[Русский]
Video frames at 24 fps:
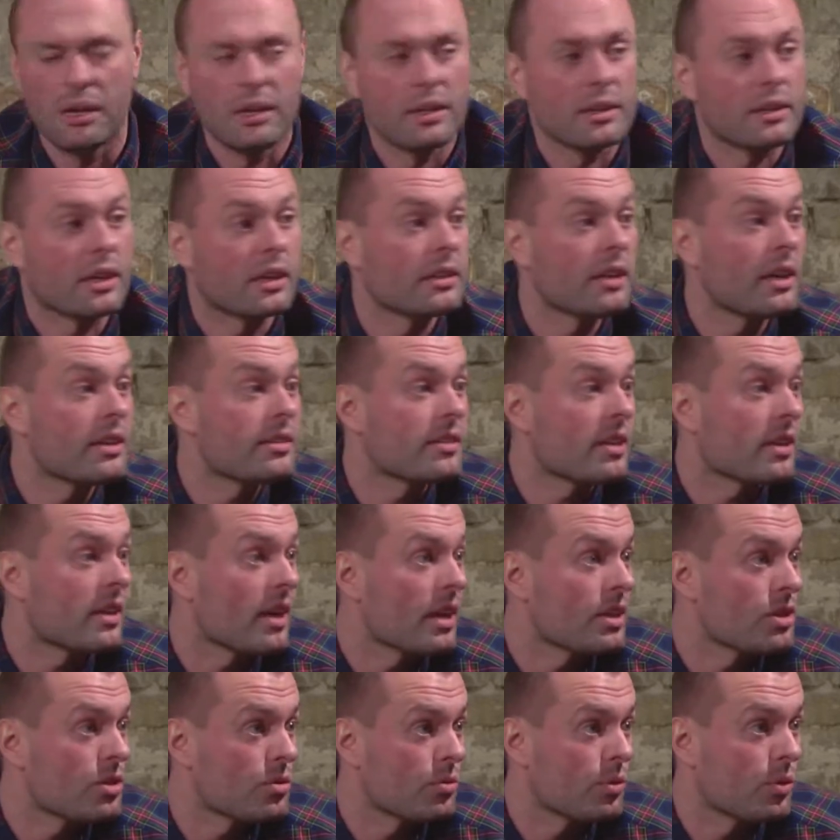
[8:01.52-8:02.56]
Когда я
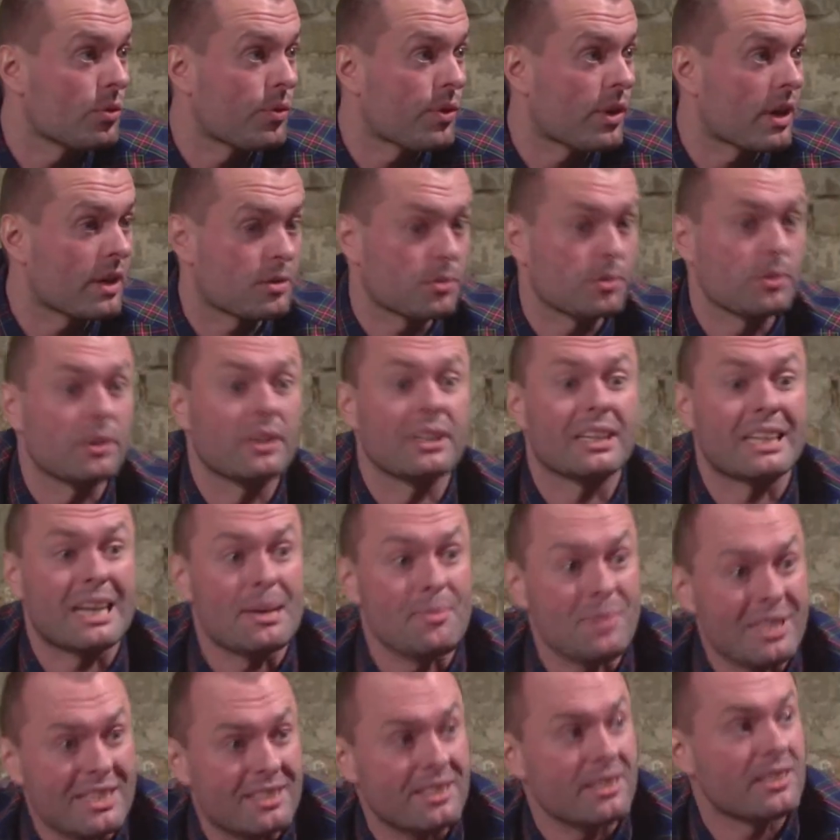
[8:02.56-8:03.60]
заканчиваю фразу
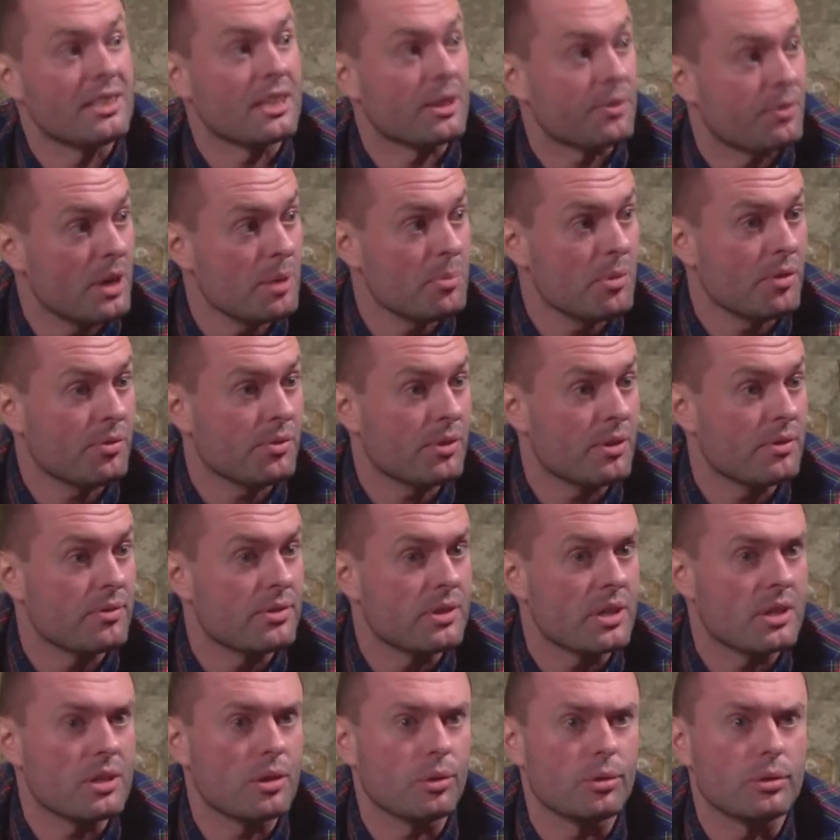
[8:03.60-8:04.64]
комедийных фильмов,
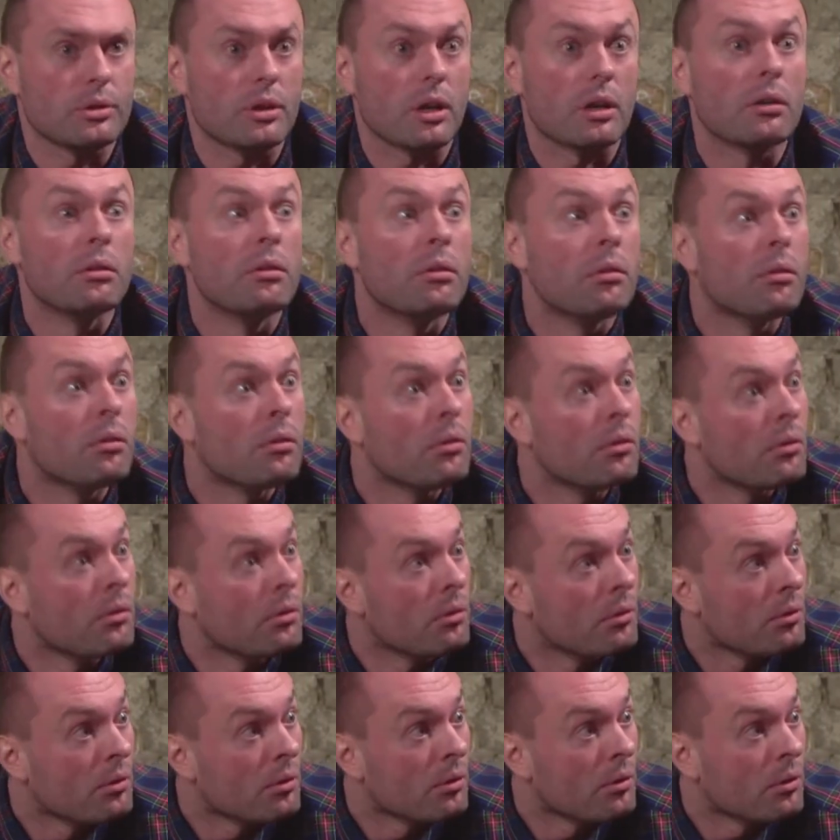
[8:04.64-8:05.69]
все делают так.
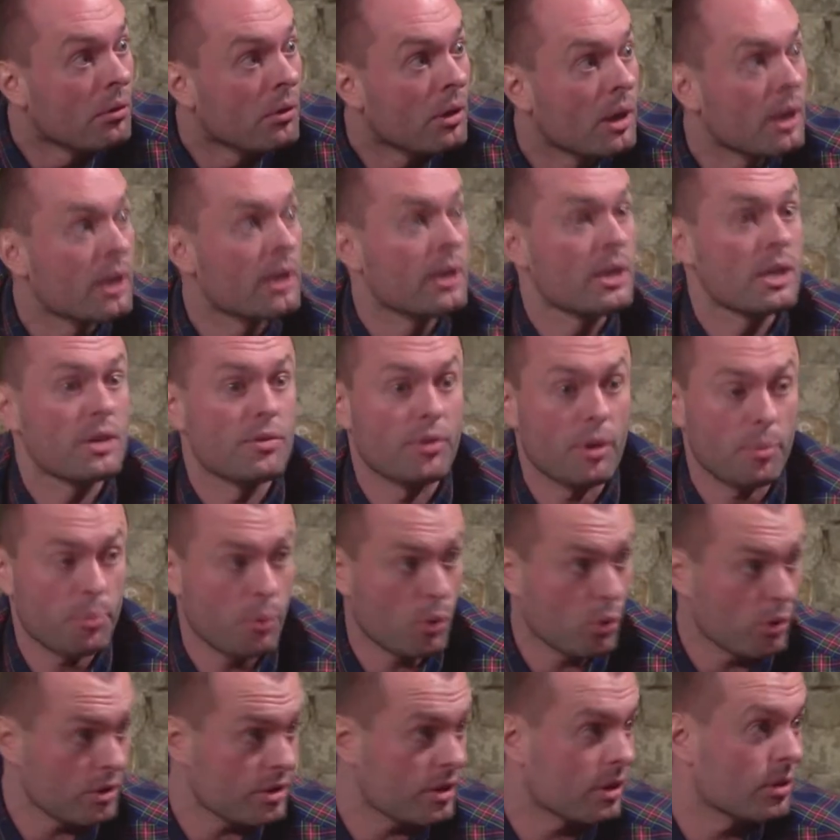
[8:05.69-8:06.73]
И
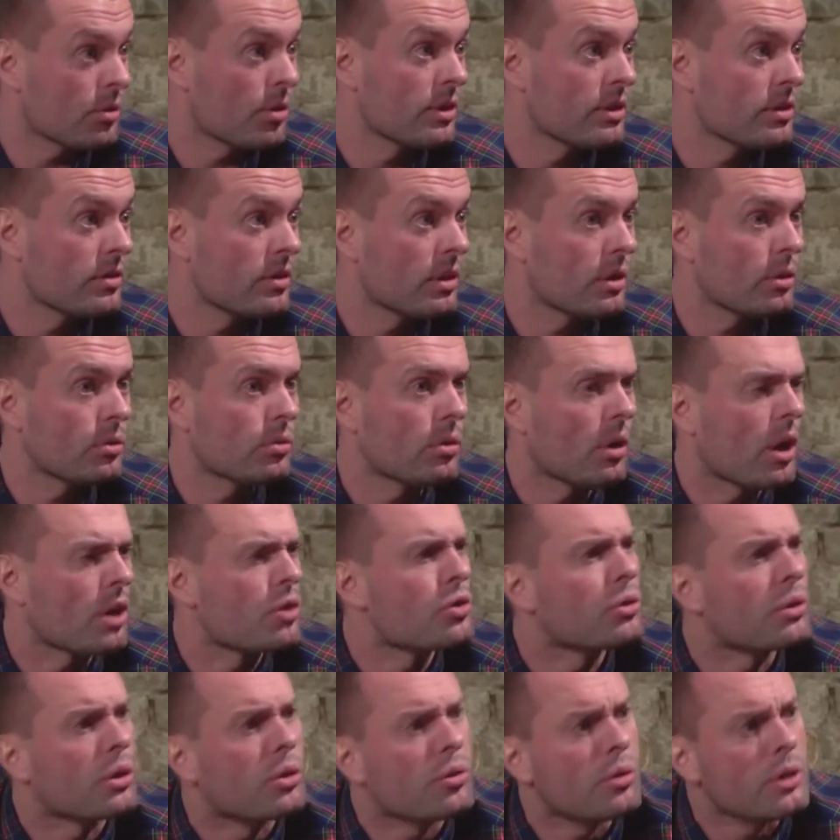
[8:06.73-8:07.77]
вопрос, который они задают, а что
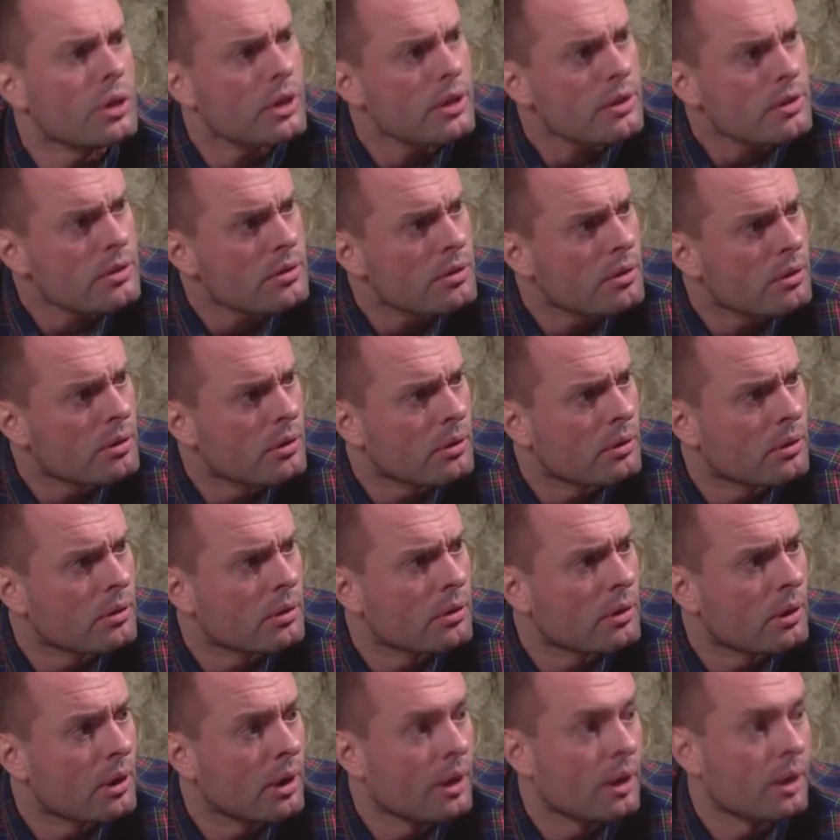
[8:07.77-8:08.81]
такое есть?
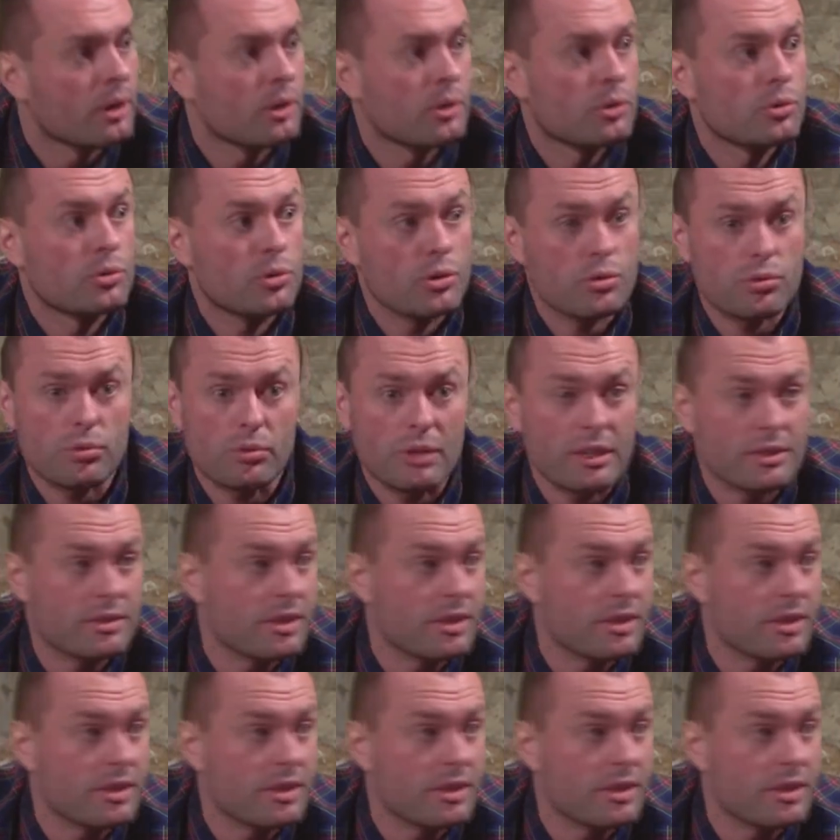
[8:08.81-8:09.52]
То есть у нас